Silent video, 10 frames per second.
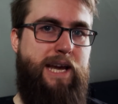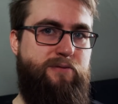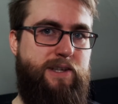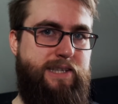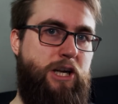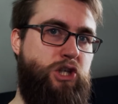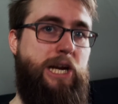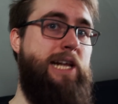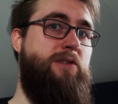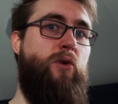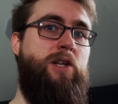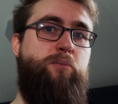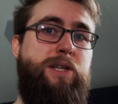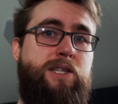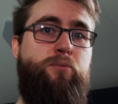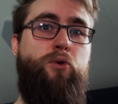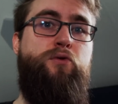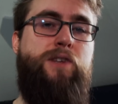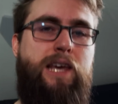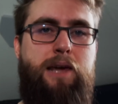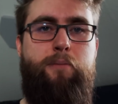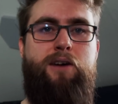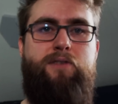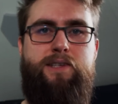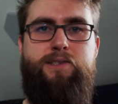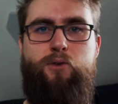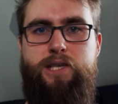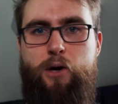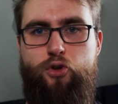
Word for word: etwas erstellen wollt, bitte prüft immer, was es euch